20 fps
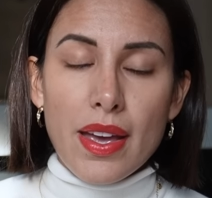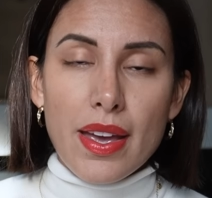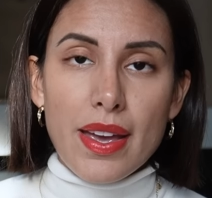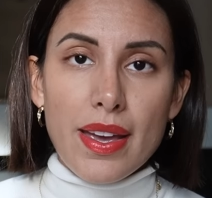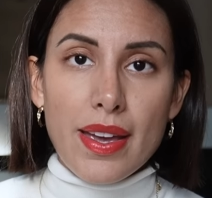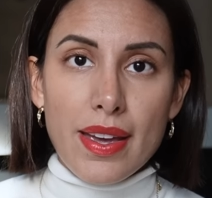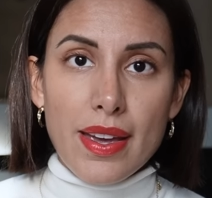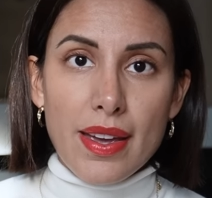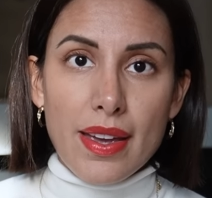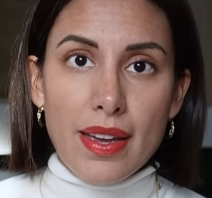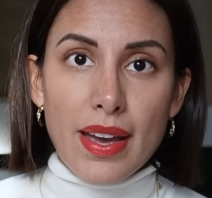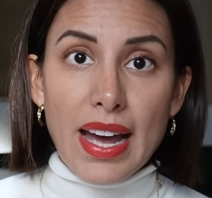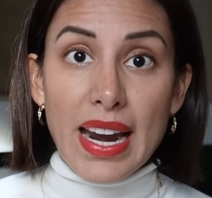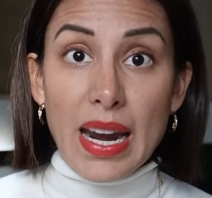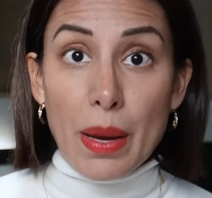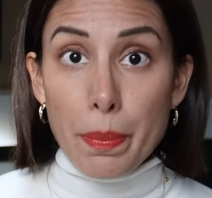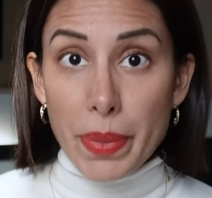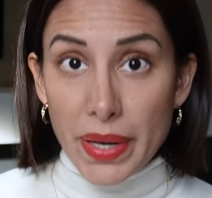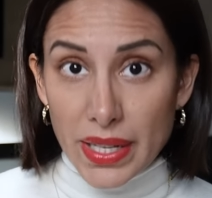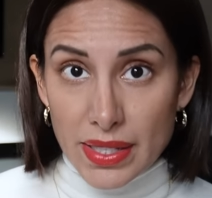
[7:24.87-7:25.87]
eh, a
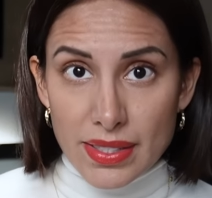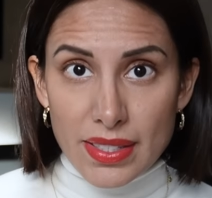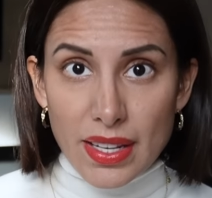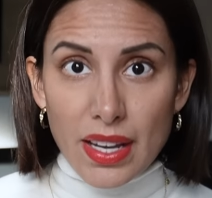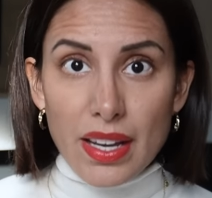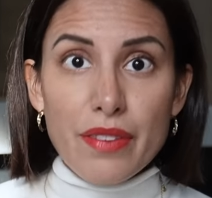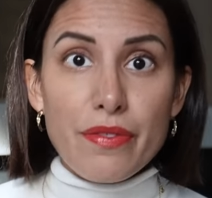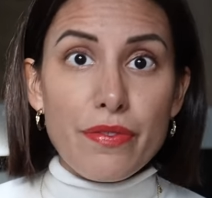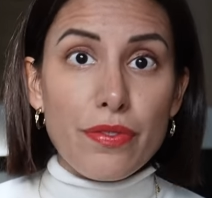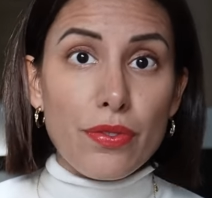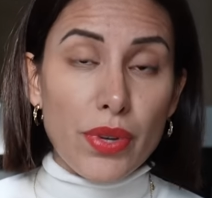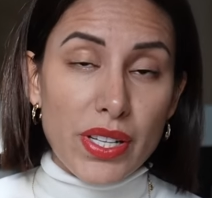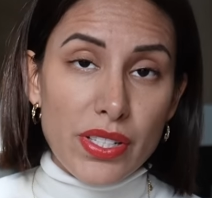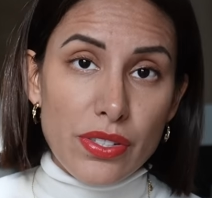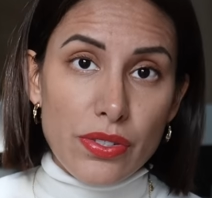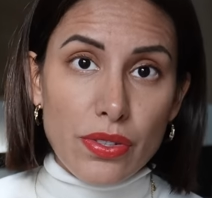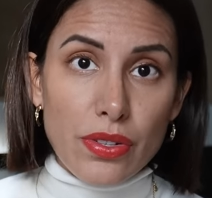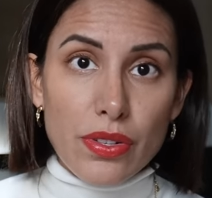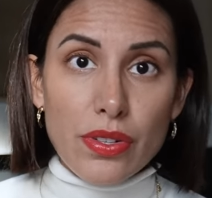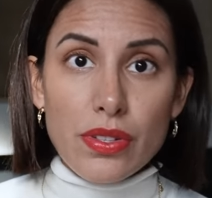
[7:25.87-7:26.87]
la prensa,
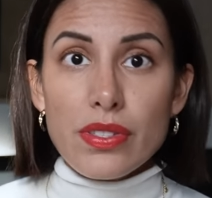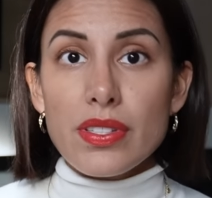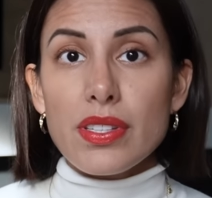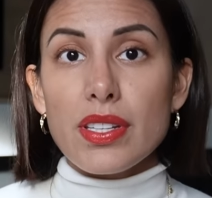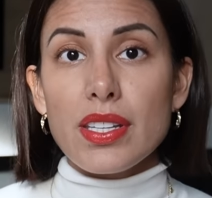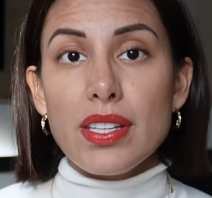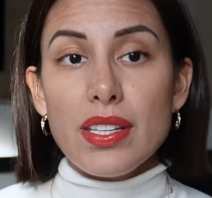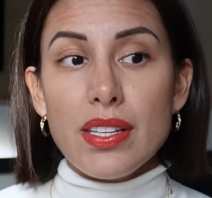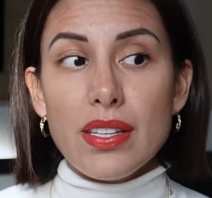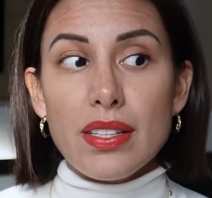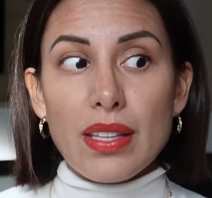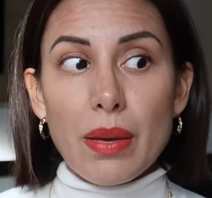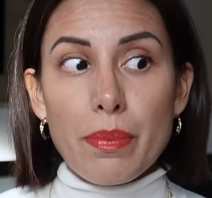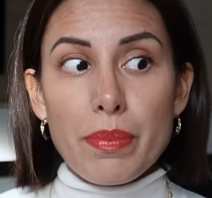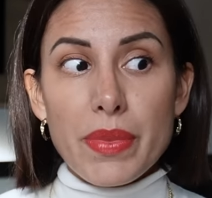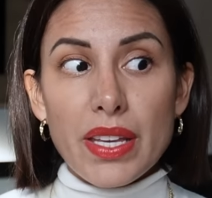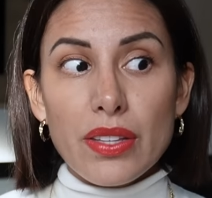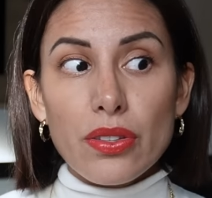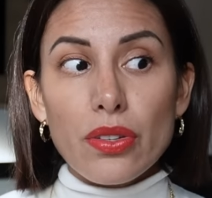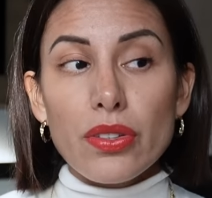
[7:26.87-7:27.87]
influencers y
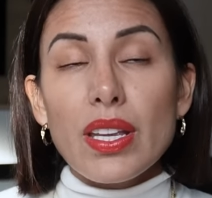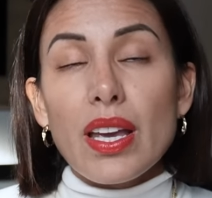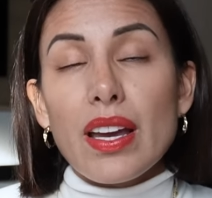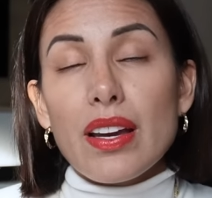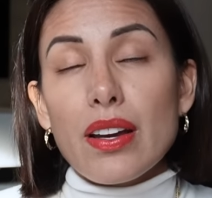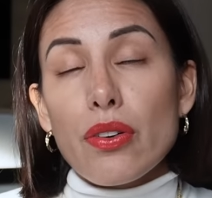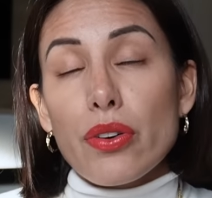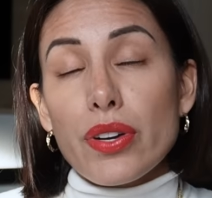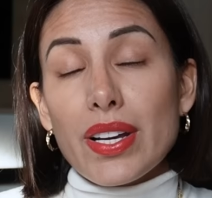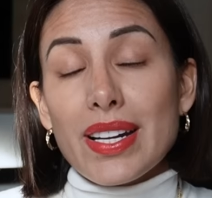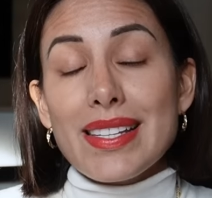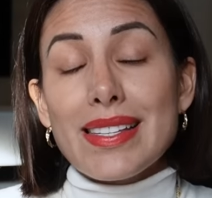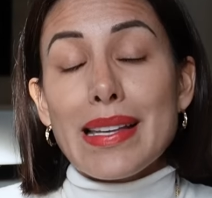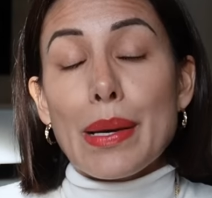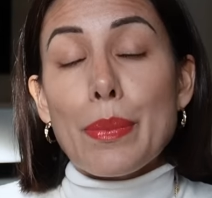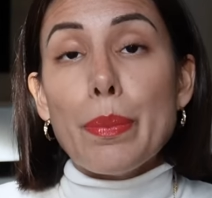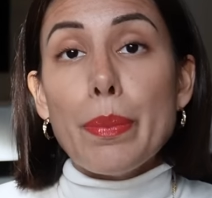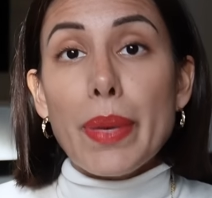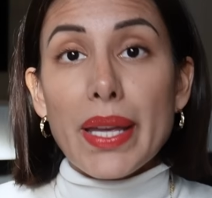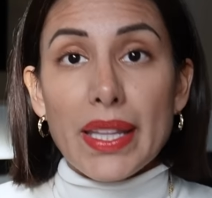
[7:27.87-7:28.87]
también donde
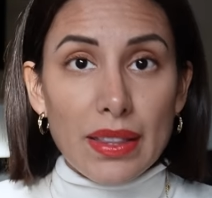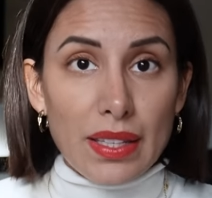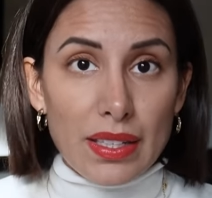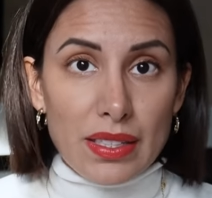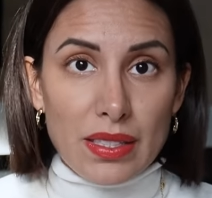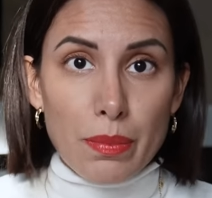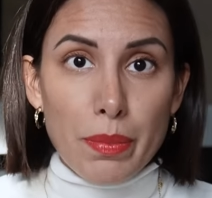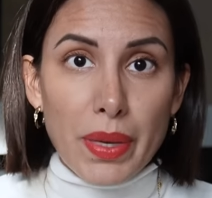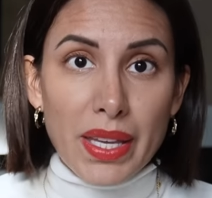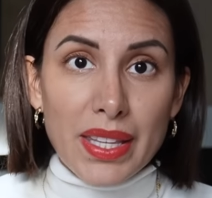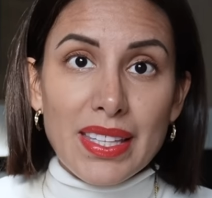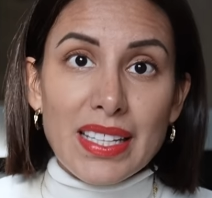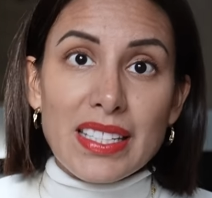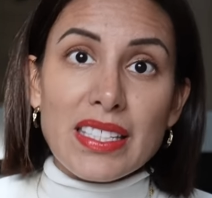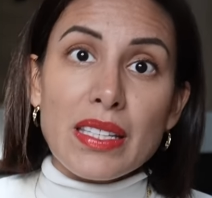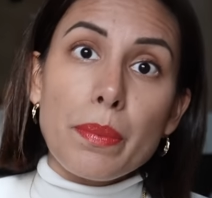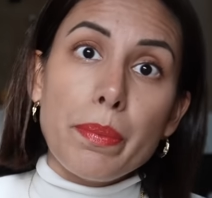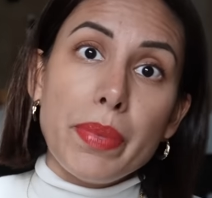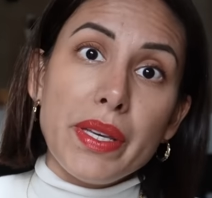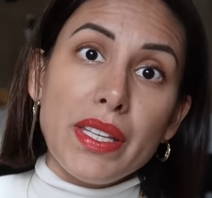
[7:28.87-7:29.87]
organizan ventas,
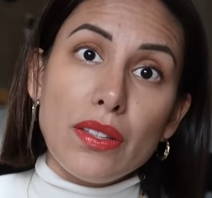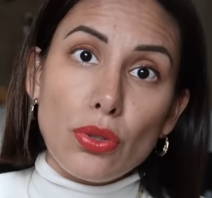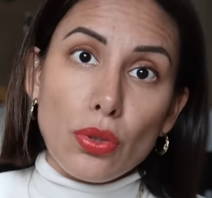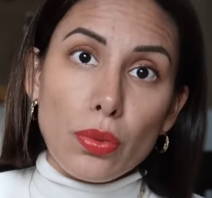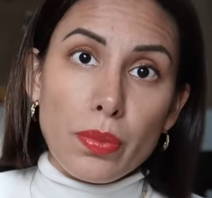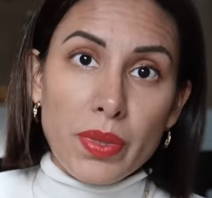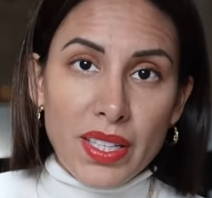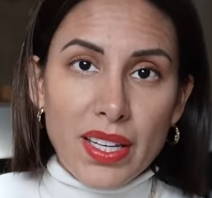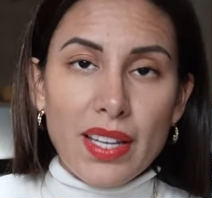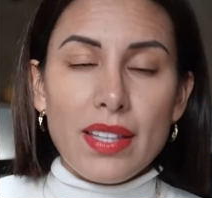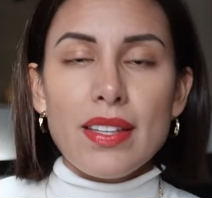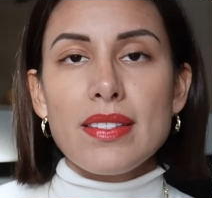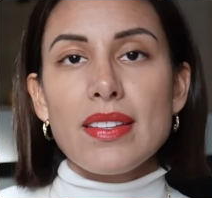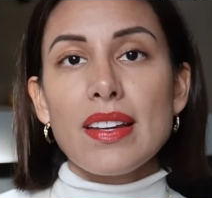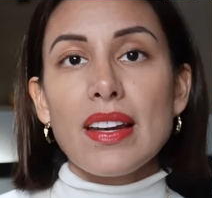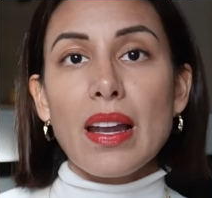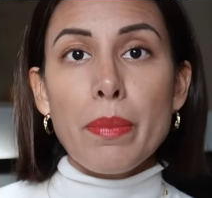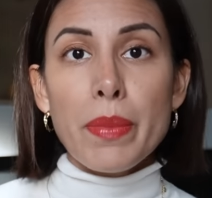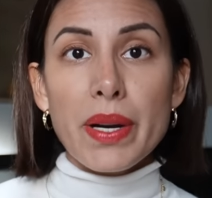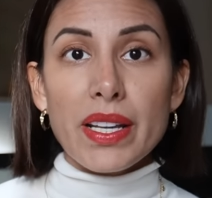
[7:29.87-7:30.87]
ventas B2B, es
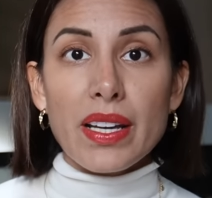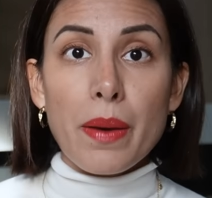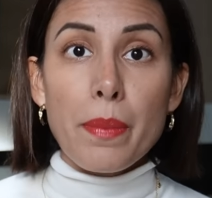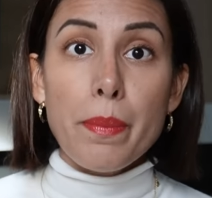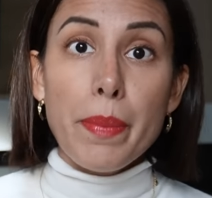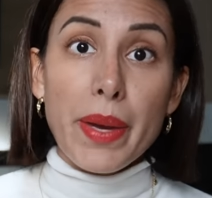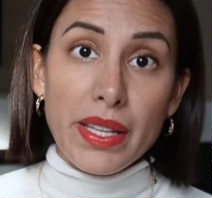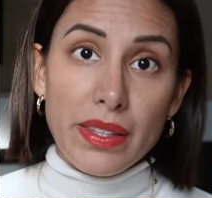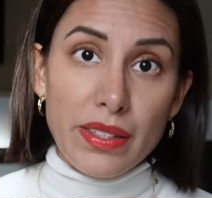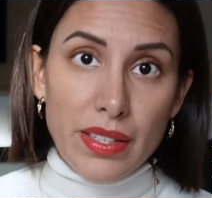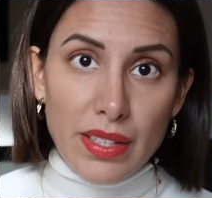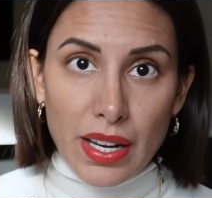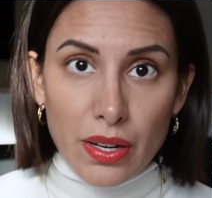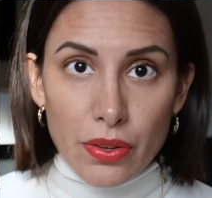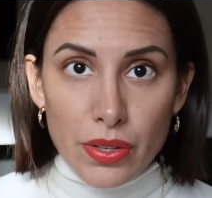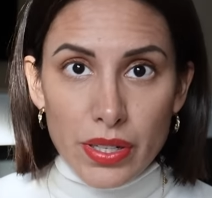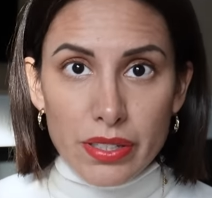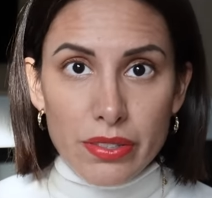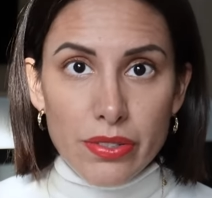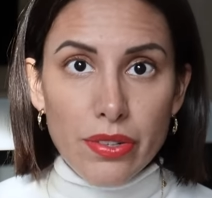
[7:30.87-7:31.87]
decir, las marcas venden las
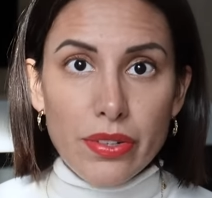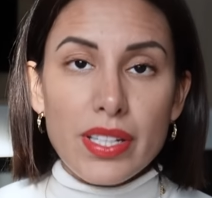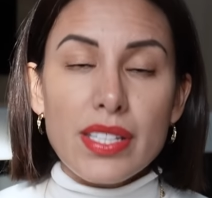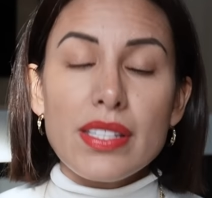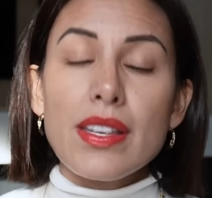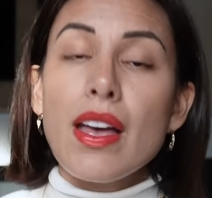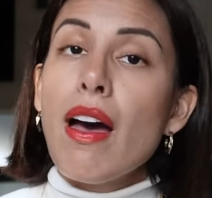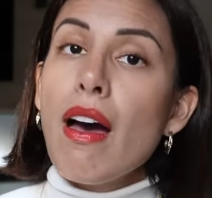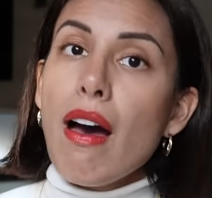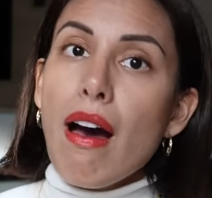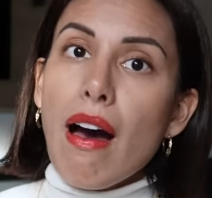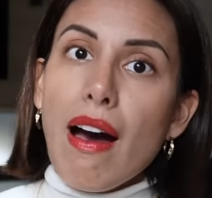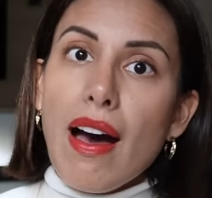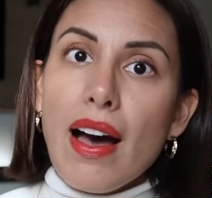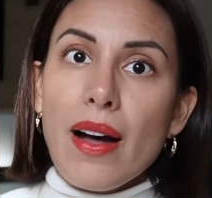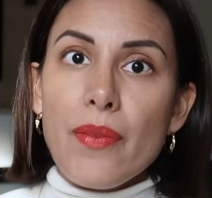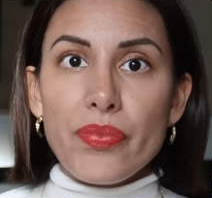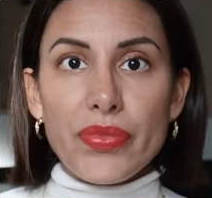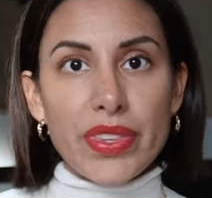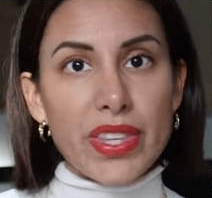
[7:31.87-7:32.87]
colecciones
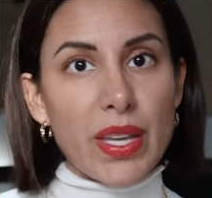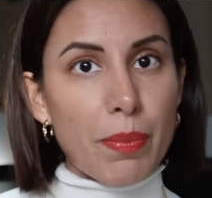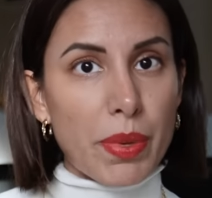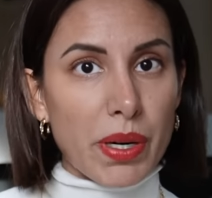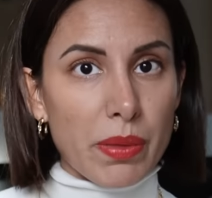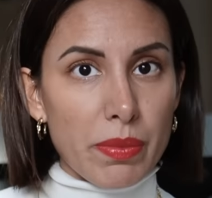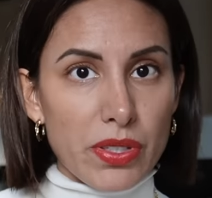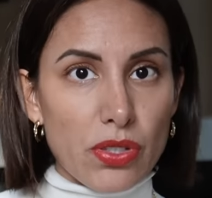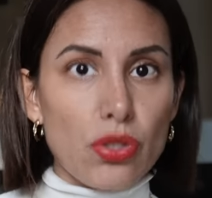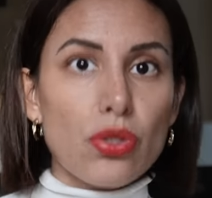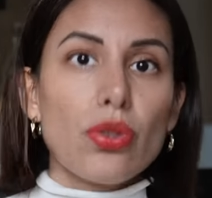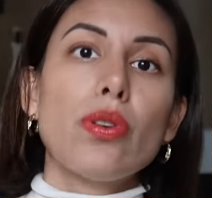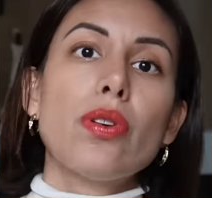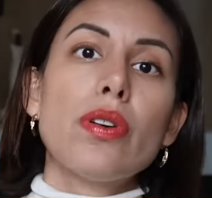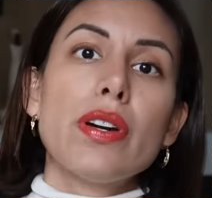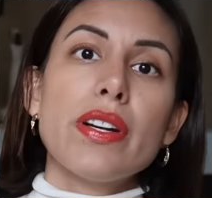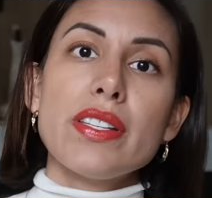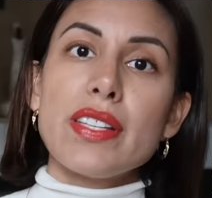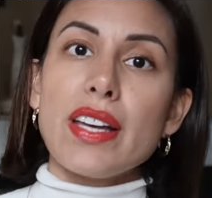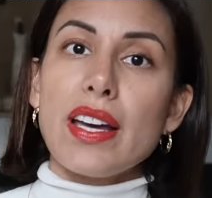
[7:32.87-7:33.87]
a department
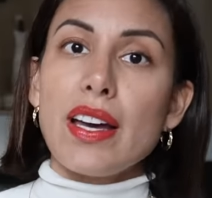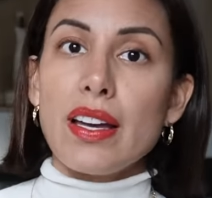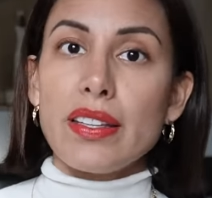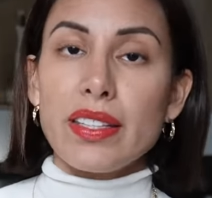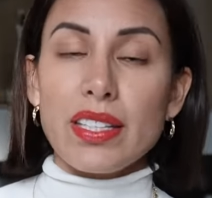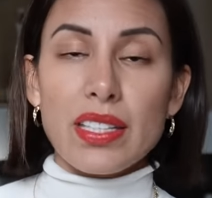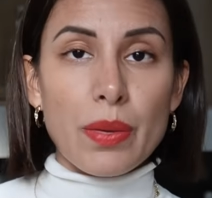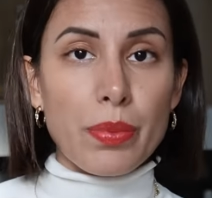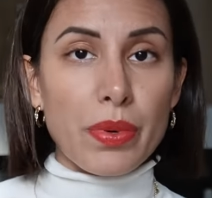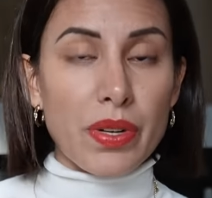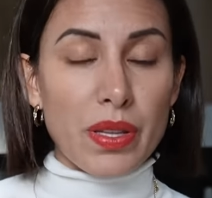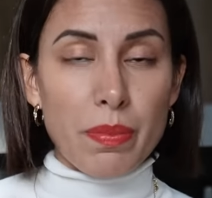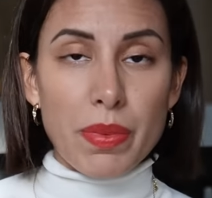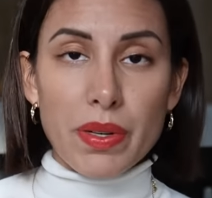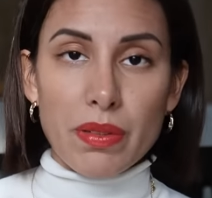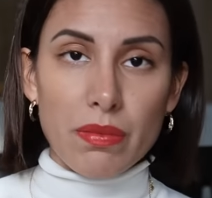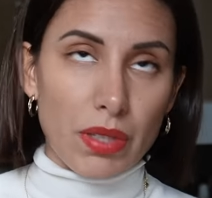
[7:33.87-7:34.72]
stores, a tiendas por,